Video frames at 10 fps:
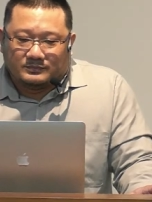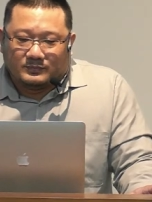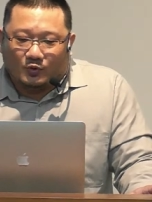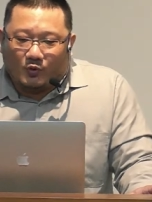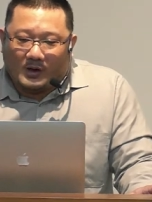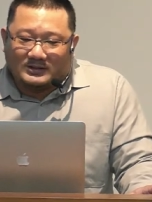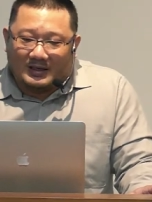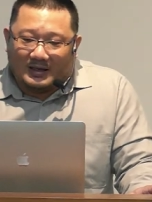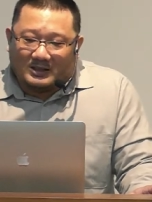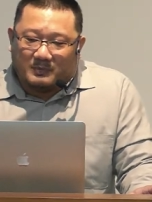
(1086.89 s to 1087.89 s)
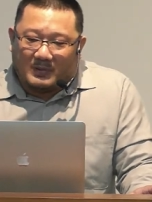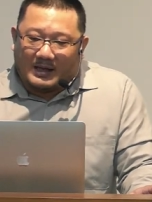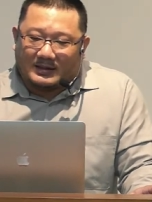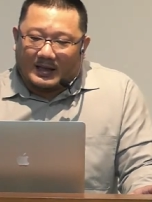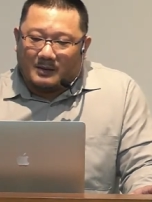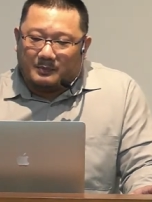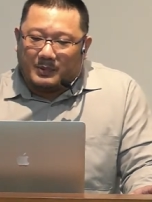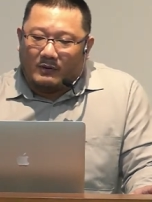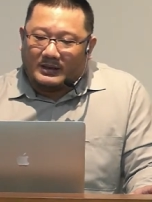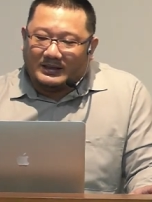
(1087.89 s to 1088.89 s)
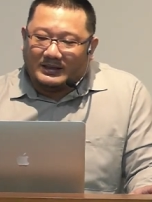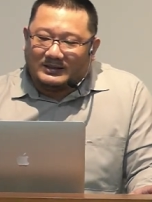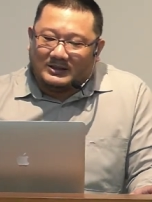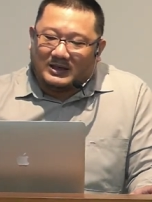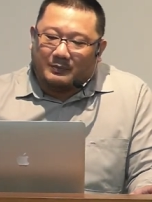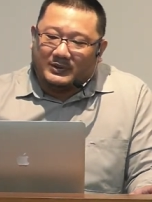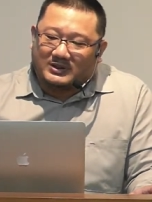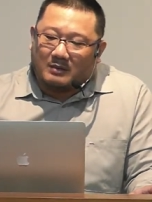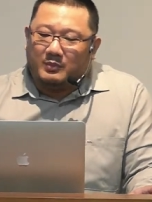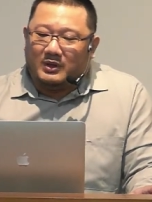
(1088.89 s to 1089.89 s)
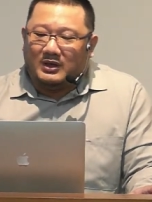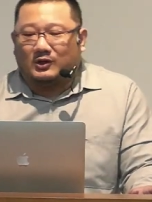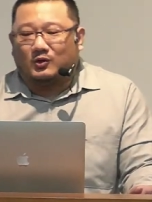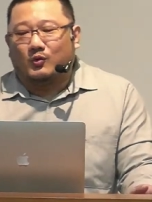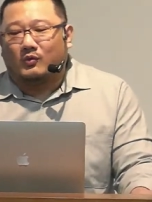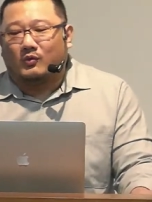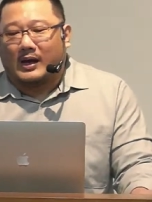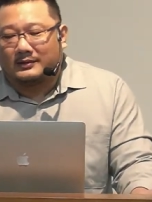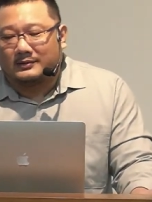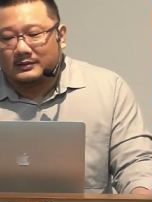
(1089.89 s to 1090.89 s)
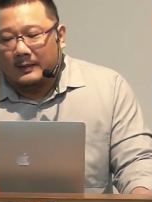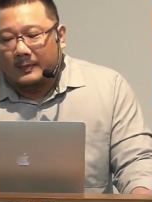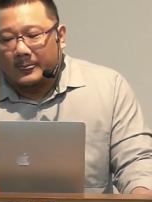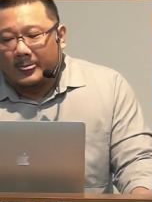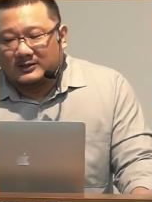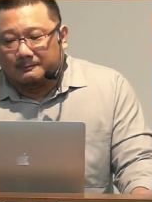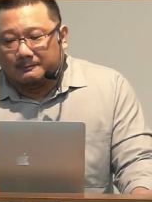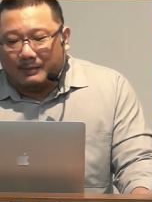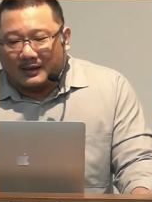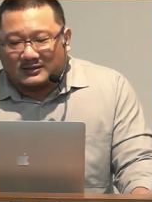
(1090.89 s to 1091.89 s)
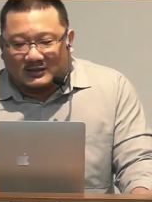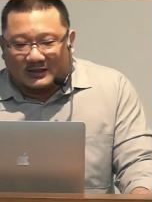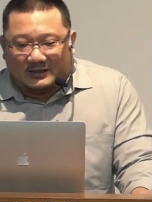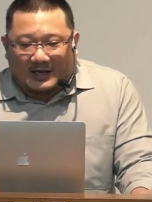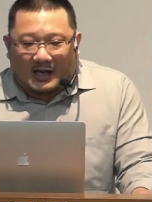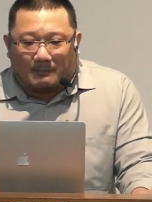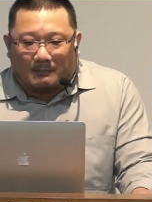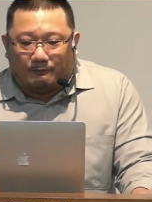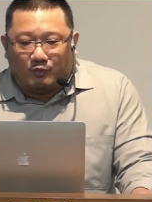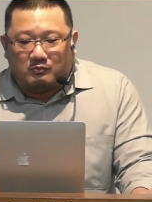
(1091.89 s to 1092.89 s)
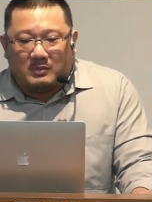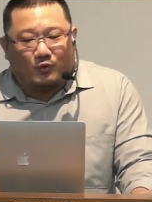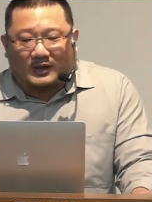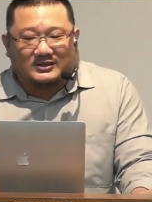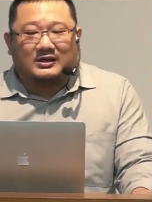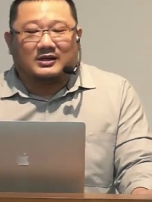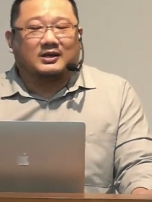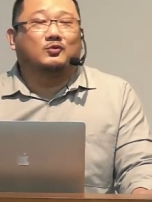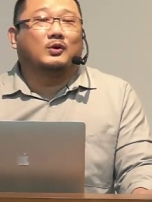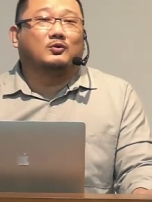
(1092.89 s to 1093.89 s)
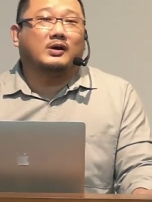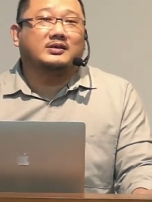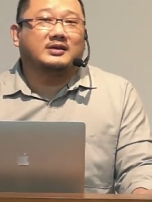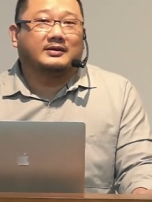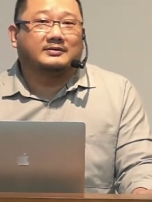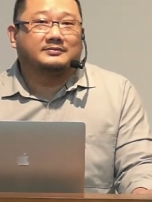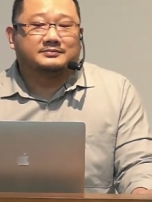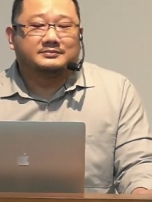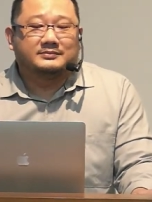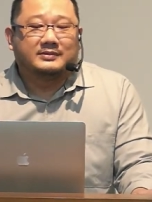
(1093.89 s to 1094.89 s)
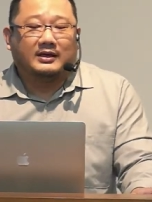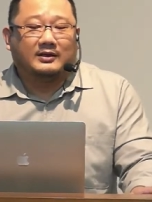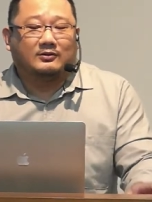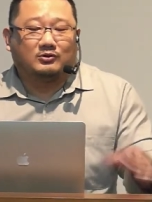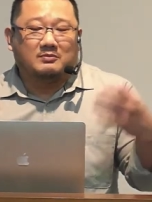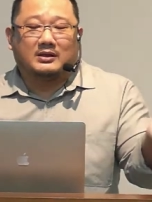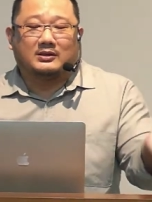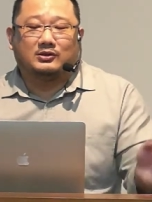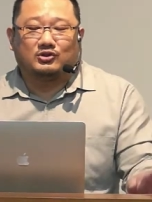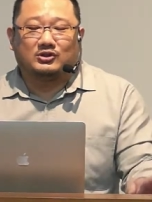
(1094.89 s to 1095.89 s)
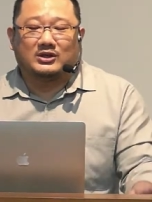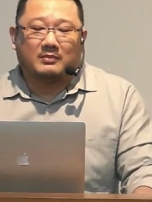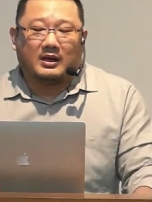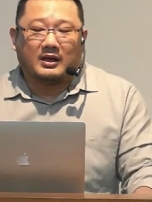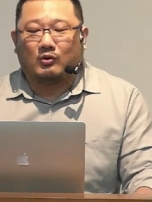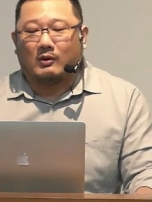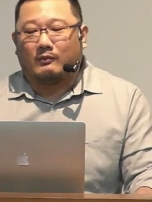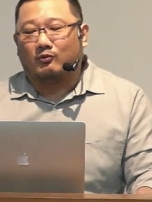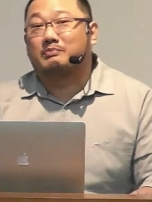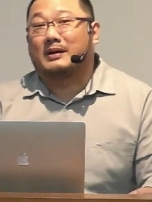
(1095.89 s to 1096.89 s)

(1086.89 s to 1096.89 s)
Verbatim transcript: Tuhan jelas mengatakan bahwa kita tidak bisa memiliki dua tuan, sebab pasti tidak akan mampu memuaskan kedua-duanya. Ya, itu di Matius 6 ayat 24.